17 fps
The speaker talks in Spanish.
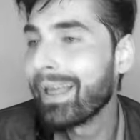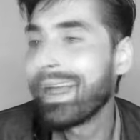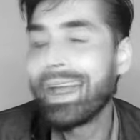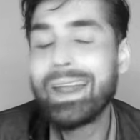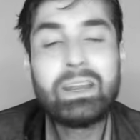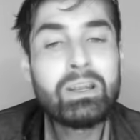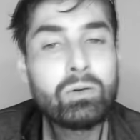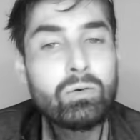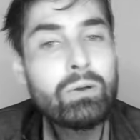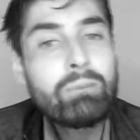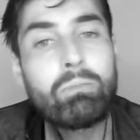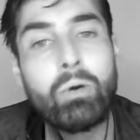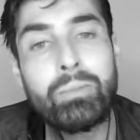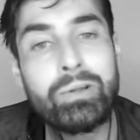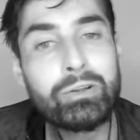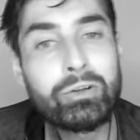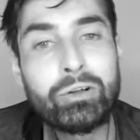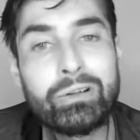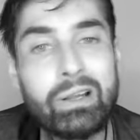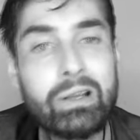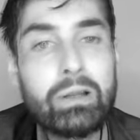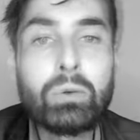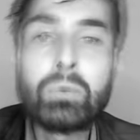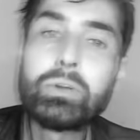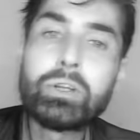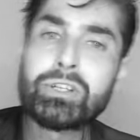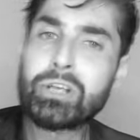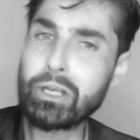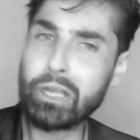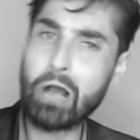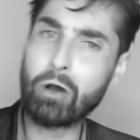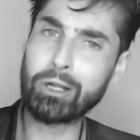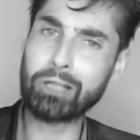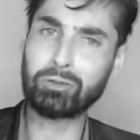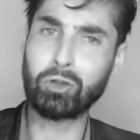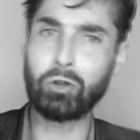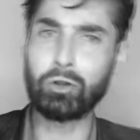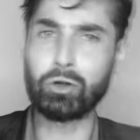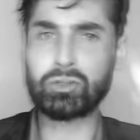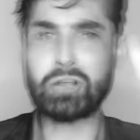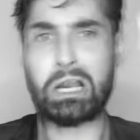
En ningún momento el DNU dice que ahora todos los